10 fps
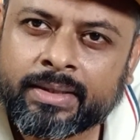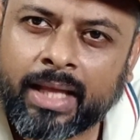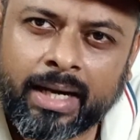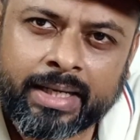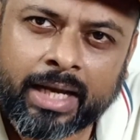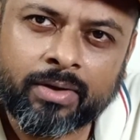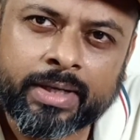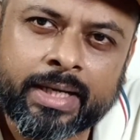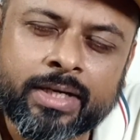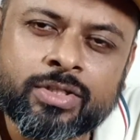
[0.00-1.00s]
তার ডায়লগ
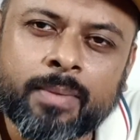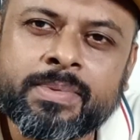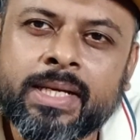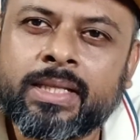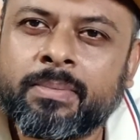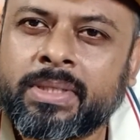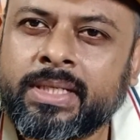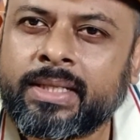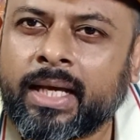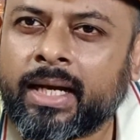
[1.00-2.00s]
এখানে সবচাইতে
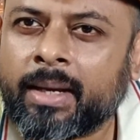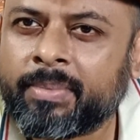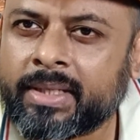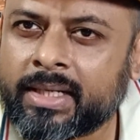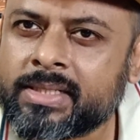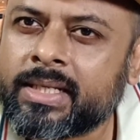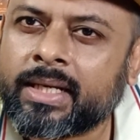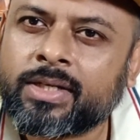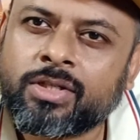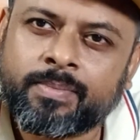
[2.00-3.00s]
বেশি তার অ্যাপিয়ারেন্স
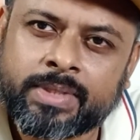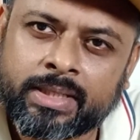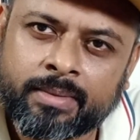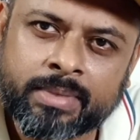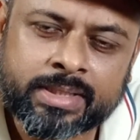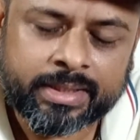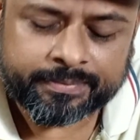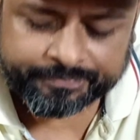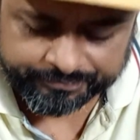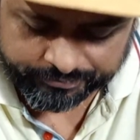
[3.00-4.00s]
এখানে সবচাইতে বেশি
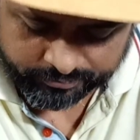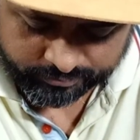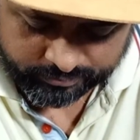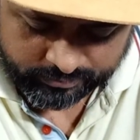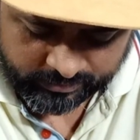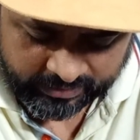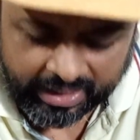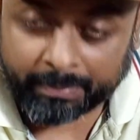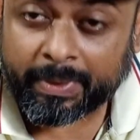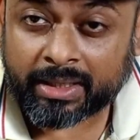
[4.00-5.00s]

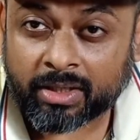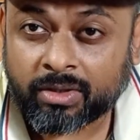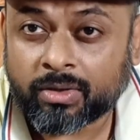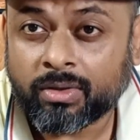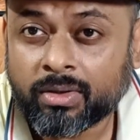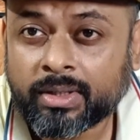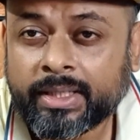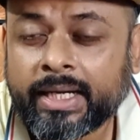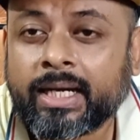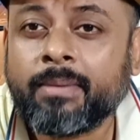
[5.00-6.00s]
তার প্রাধান্য
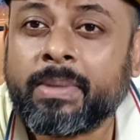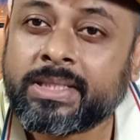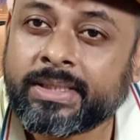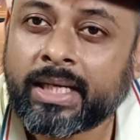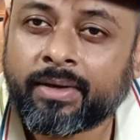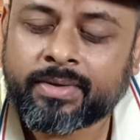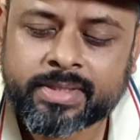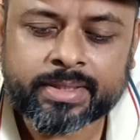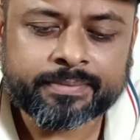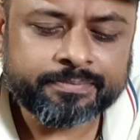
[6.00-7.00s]
এখানে বেশি দেয়া
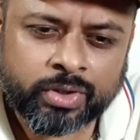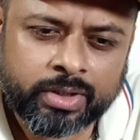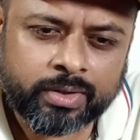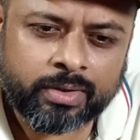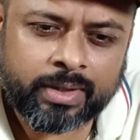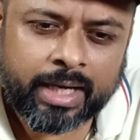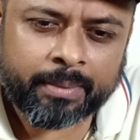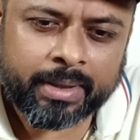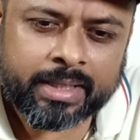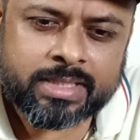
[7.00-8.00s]
হয়েছে যদিও
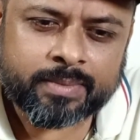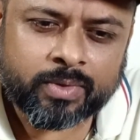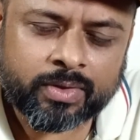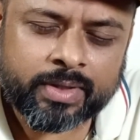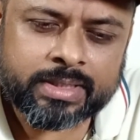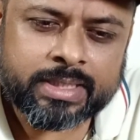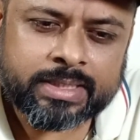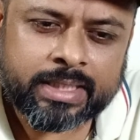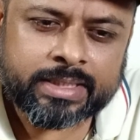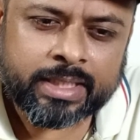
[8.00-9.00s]
আমার কাছে মনে হয়েছে
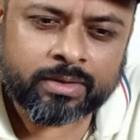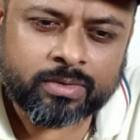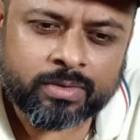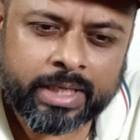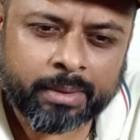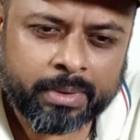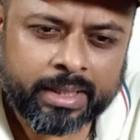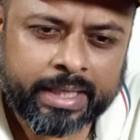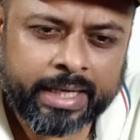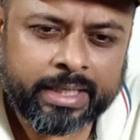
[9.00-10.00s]
যে যেহেতু এমআর
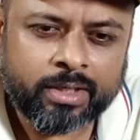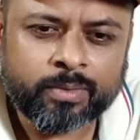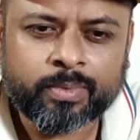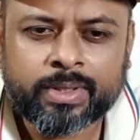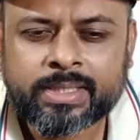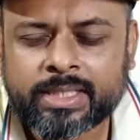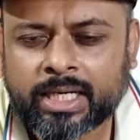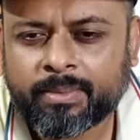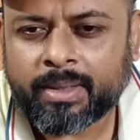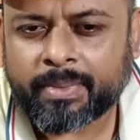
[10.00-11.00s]
নাইনের উপরে
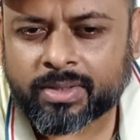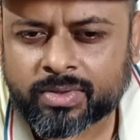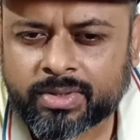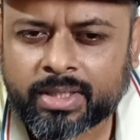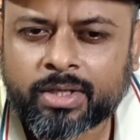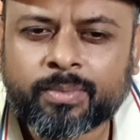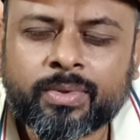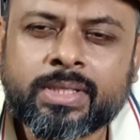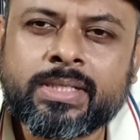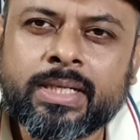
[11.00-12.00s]
সিনেমা মাসুদ রানার
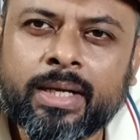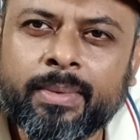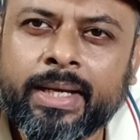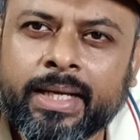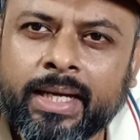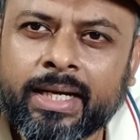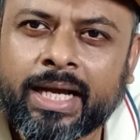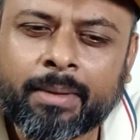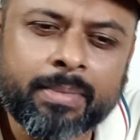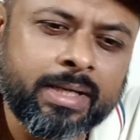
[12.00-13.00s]
উপরে সিনেমা এখানে
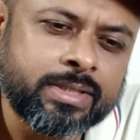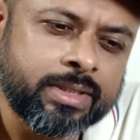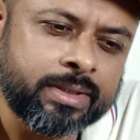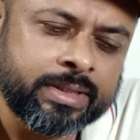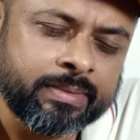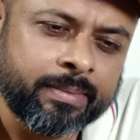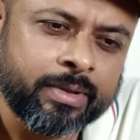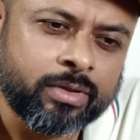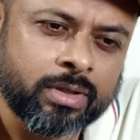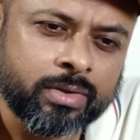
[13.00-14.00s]
আমরা যে যেভাবে
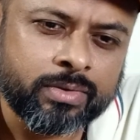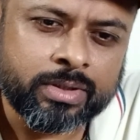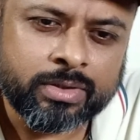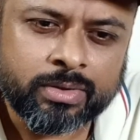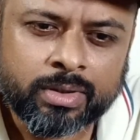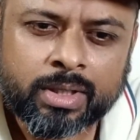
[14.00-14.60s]
তথাকথিত